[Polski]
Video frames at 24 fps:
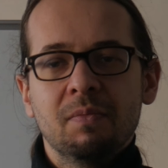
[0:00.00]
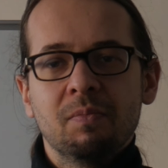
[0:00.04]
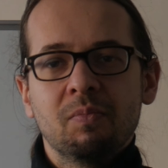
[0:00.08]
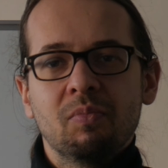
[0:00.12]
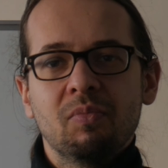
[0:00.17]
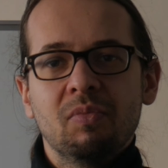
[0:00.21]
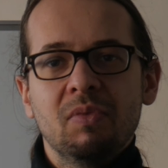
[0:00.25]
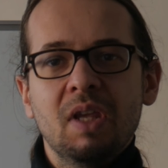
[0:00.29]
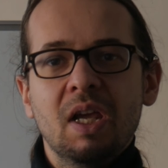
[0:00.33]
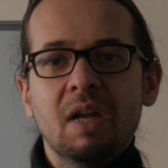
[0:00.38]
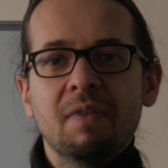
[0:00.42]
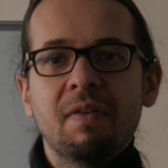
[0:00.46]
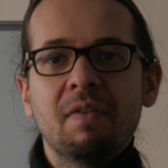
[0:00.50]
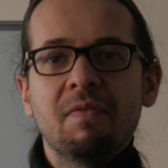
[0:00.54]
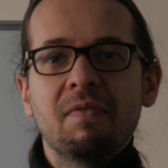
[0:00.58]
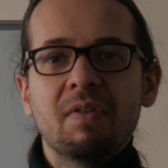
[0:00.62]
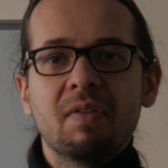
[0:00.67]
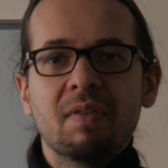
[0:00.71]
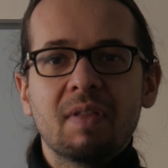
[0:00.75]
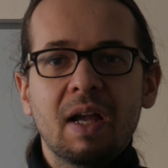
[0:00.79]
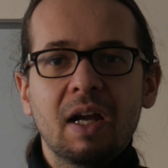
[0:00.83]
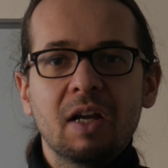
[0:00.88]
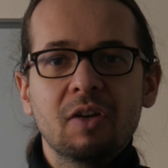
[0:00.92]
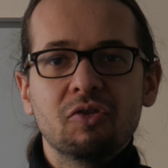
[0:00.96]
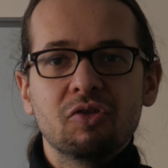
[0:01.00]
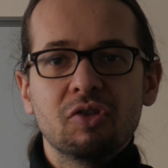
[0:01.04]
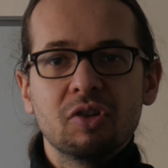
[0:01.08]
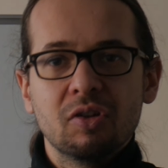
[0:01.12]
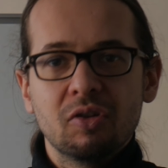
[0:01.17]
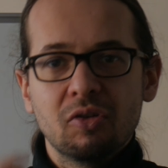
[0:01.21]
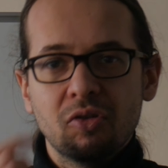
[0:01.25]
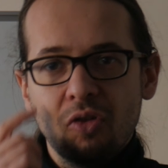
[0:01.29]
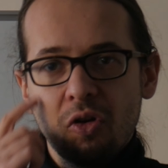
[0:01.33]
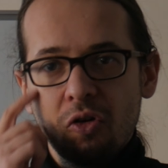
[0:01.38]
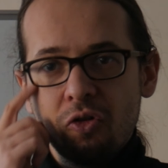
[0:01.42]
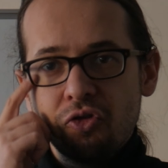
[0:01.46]
niech Wam wystarczy
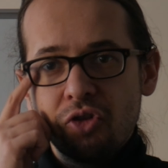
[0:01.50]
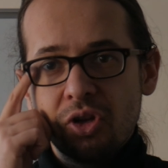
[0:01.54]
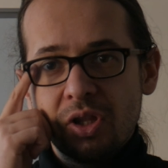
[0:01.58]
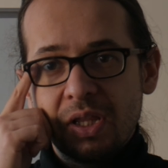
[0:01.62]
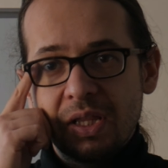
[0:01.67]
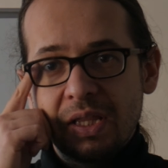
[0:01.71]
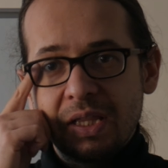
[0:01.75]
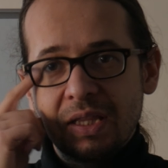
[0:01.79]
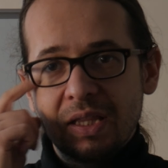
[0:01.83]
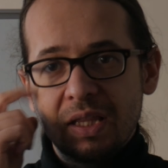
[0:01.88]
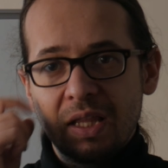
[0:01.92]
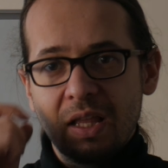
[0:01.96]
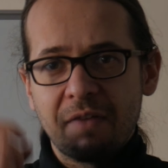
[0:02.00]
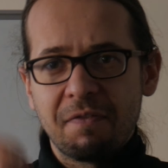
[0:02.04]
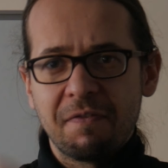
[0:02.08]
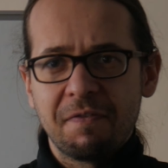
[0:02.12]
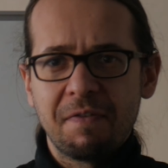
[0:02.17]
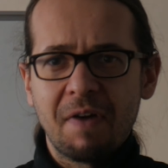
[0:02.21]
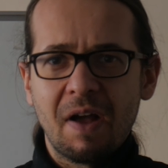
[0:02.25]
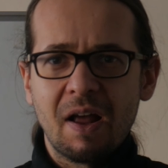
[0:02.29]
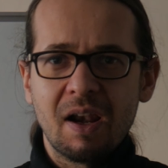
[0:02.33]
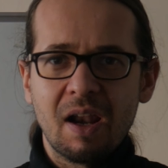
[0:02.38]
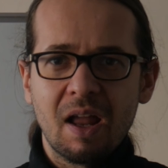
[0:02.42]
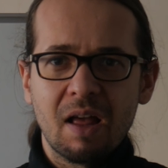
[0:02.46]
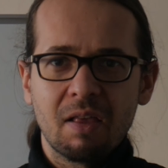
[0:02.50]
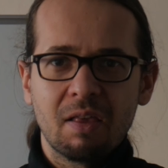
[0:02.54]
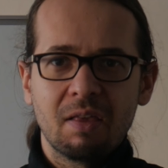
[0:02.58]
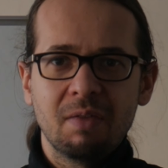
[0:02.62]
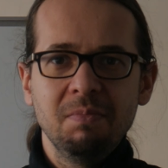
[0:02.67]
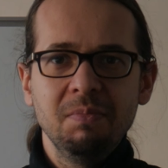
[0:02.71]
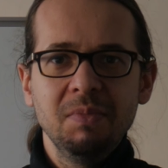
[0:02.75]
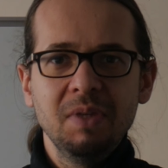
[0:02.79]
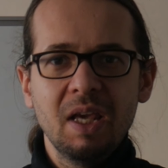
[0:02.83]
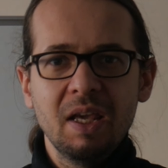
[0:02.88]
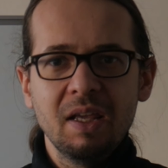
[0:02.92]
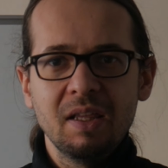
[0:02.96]
to, że ta fala
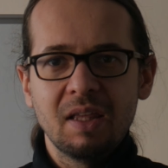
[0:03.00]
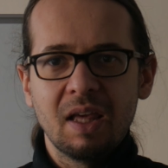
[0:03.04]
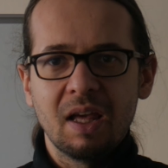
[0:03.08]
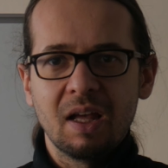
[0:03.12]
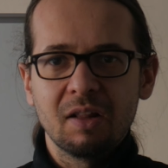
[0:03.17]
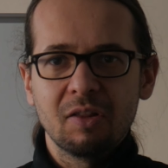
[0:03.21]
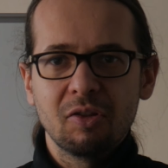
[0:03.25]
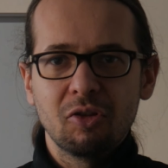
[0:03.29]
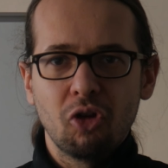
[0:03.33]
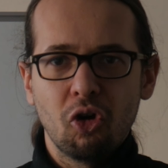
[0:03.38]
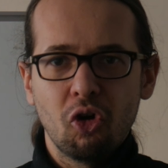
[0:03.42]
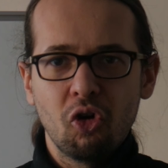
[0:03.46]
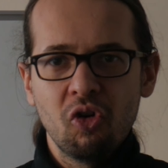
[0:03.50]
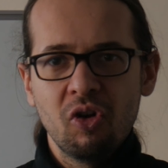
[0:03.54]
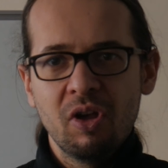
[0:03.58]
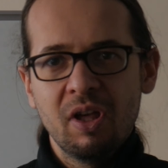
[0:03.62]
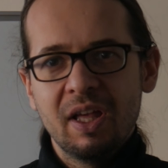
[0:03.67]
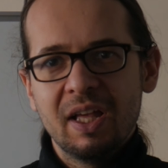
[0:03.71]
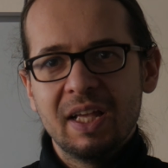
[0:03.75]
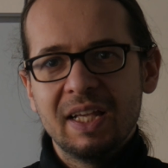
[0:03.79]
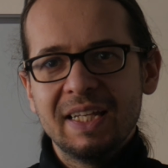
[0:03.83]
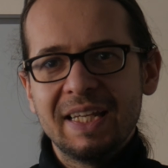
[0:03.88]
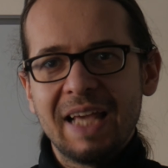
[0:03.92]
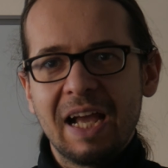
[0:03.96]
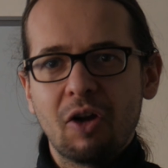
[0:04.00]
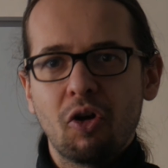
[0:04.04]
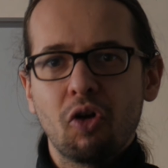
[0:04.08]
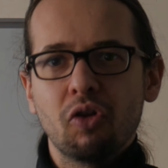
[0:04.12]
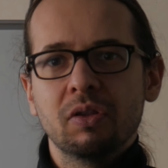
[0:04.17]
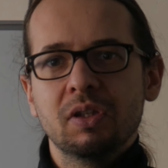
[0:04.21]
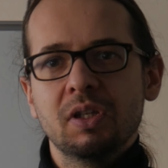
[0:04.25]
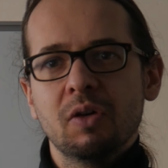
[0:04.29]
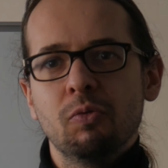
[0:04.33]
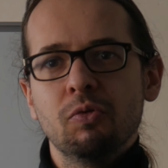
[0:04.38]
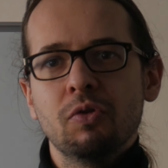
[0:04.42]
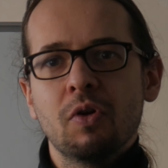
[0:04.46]
zmienia to, jak
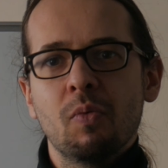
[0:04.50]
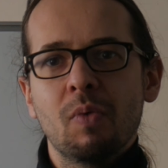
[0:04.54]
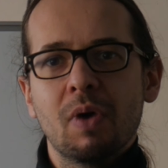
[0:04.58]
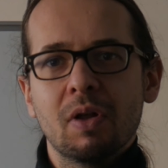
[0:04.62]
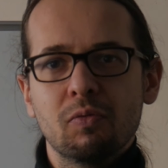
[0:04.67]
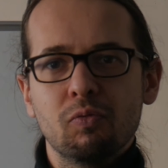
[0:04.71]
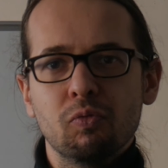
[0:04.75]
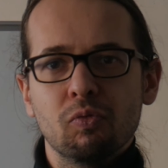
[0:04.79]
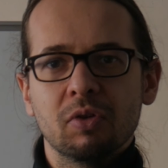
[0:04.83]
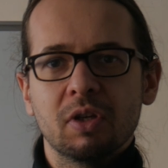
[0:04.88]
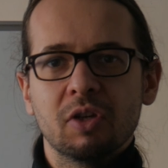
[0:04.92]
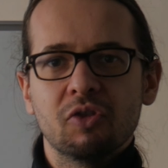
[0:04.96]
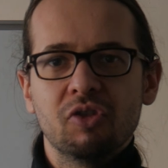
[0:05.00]
oddziałują ładunki.